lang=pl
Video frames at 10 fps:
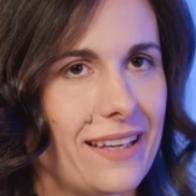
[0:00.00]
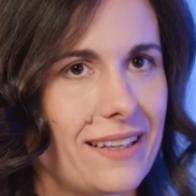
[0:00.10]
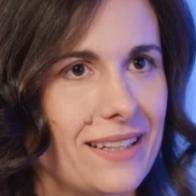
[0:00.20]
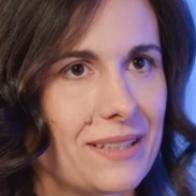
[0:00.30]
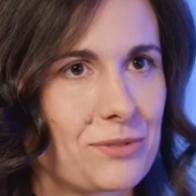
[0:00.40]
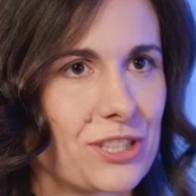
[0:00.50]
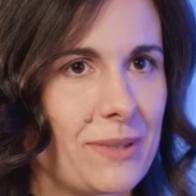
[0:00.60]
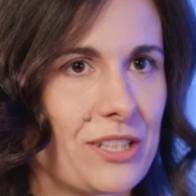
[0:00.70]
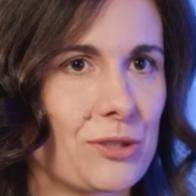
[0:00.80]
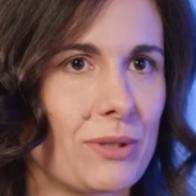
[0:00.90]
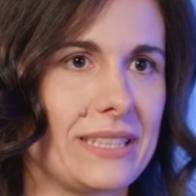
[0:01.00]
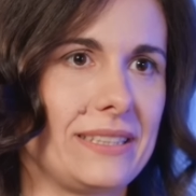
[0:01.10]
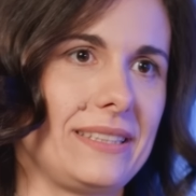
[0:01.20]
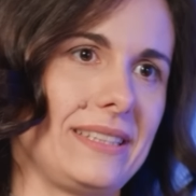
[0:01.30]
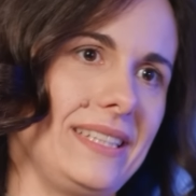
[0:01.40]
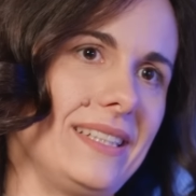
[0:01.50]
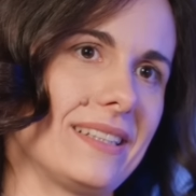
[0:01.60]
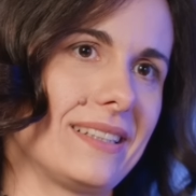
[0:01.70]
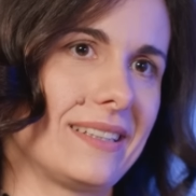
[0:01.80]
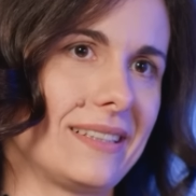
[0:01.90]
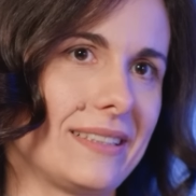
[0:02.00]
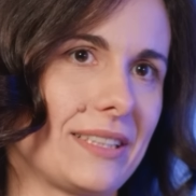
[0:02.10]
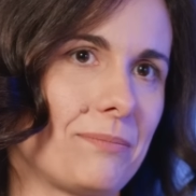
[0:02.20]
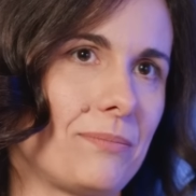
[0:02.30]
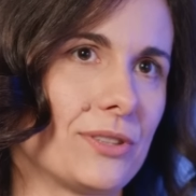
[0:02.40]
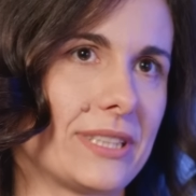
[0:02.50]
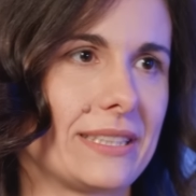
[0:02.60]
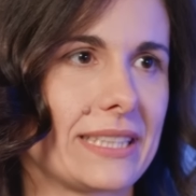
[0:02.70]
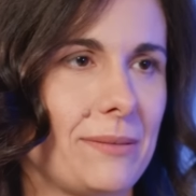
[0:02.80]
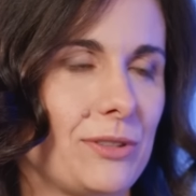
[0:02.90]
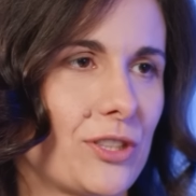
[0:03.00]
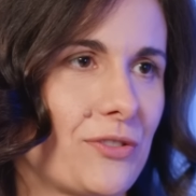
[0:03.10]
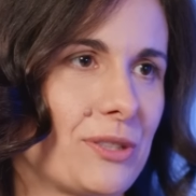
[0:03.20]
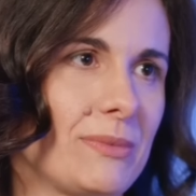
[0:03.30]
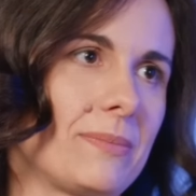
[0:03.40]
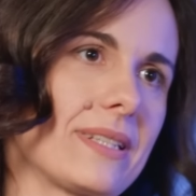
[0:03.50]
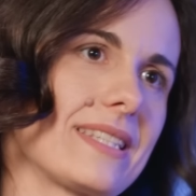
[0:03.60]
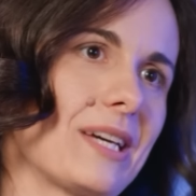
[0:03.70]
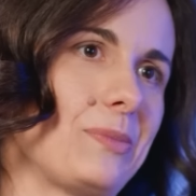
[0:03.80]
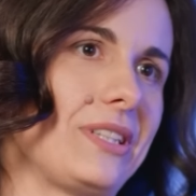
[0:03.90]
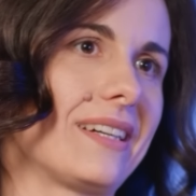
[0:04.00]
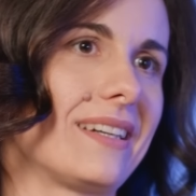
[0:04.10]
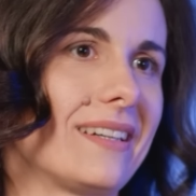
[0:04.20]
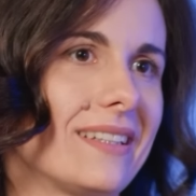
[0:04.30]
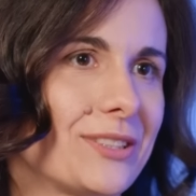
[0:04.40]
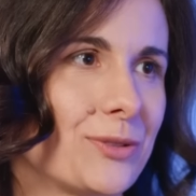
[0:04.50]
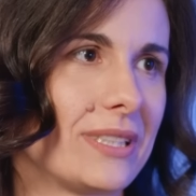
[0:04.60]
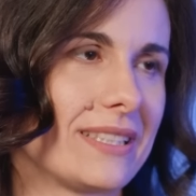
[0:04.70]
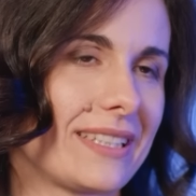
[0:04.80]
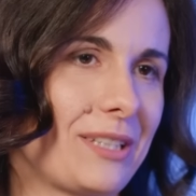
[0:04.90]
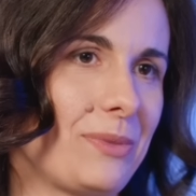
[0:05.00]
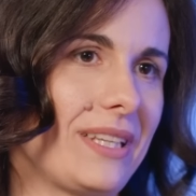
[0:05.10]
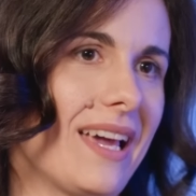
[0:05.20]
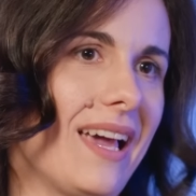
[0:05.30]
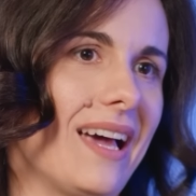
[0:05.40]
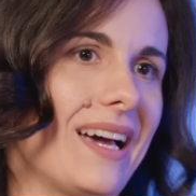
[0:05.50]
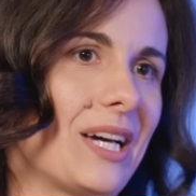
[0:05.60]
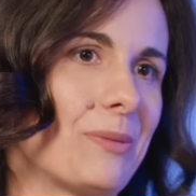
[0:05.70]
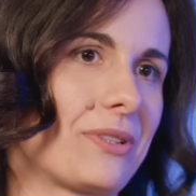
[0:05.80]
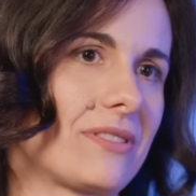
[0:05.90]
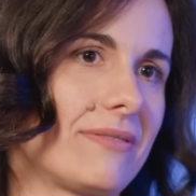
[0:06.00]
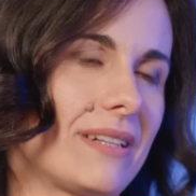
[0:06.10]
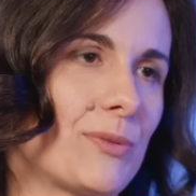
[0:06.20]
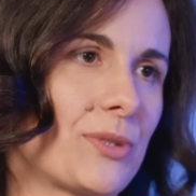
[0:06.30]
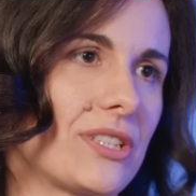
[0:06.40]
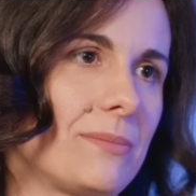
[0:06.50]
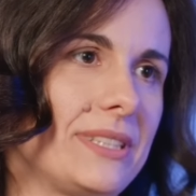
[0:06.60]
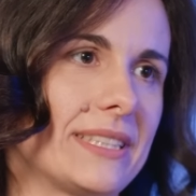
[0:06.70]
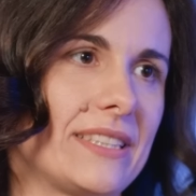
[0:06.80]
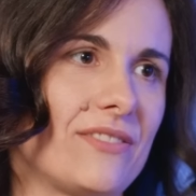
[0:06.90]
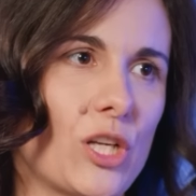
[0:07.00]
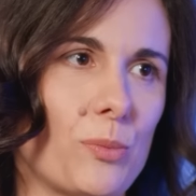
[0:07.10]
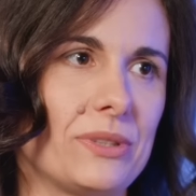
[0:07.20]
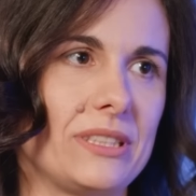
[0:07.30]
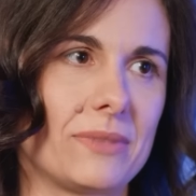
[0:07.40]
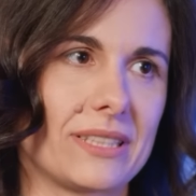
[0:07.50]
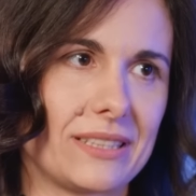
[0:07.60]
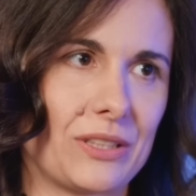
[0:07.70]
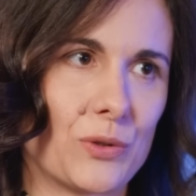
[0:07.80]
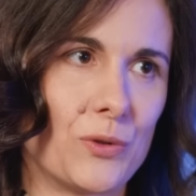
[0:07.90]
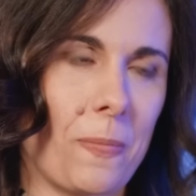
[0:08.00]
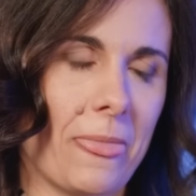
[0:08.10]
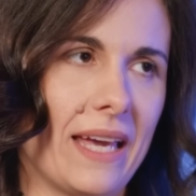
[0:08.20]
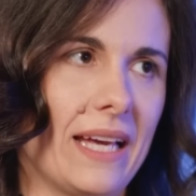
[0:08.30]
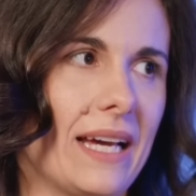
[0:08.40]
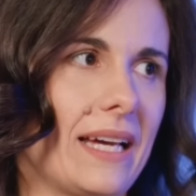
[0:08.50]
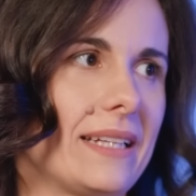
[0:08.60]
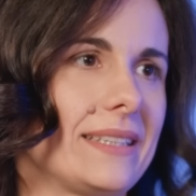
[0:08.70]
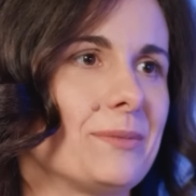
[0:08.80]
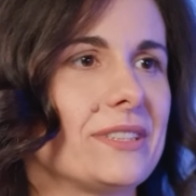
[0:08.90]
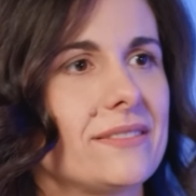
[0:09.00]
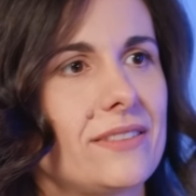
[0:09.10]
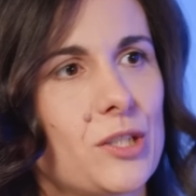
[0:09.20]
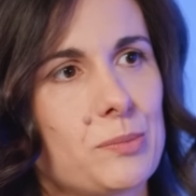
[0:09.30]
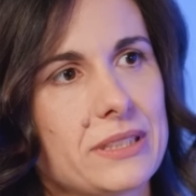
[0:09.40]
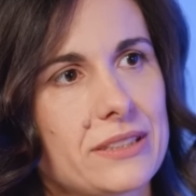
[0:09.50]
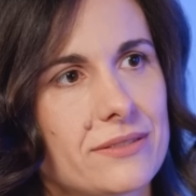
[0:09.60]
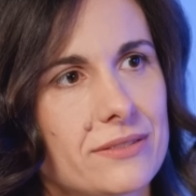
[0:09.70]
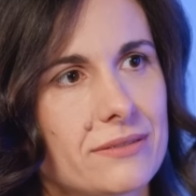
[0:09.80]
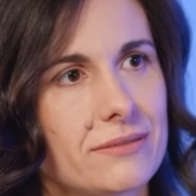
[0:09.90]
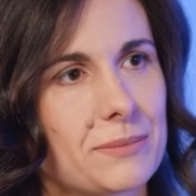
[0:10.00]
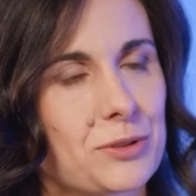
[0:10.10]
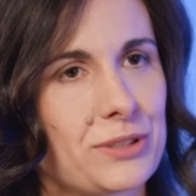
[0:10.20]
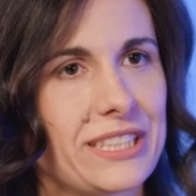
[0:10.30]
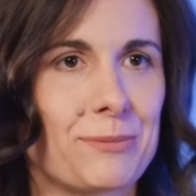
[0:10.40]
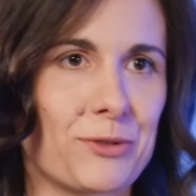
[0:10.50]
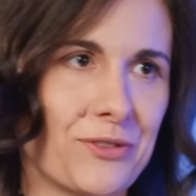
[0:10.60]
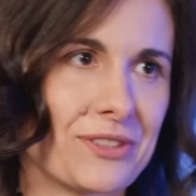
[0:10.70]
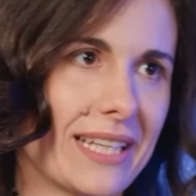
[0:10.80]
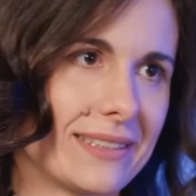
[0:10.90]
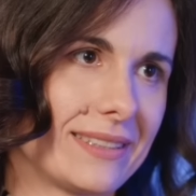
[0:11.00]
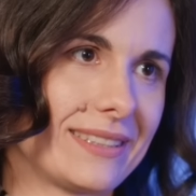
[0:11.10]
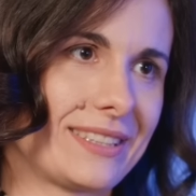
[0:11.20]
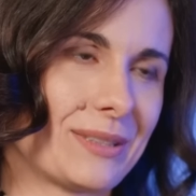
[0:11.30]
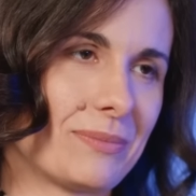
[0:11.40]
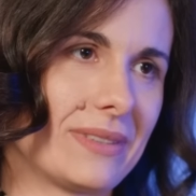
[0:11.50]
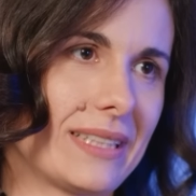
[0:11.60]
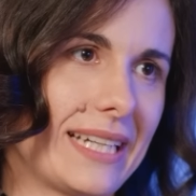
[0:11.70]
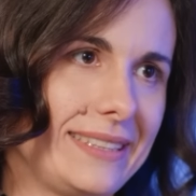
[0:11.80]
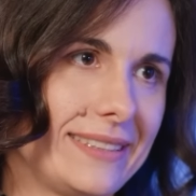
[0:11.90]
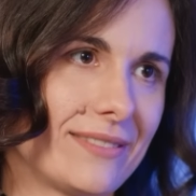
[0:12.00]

E, przed branżą IT, e, poza takimi dorobczymi pracami e, studenckimi, pracowałam w obszarze business development i marketingu. Tamten development absolutnie nie był związany z tym IT